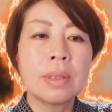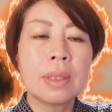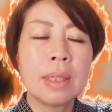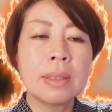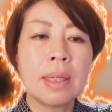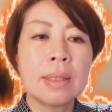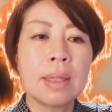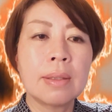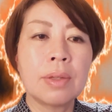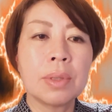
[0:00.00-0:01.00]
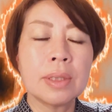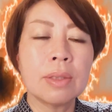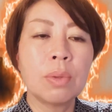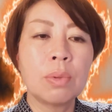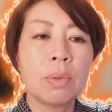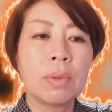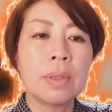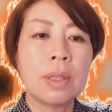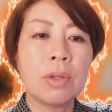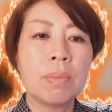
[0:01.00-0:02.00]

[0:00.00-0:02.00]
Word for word: 生産だったりとか仕事ってい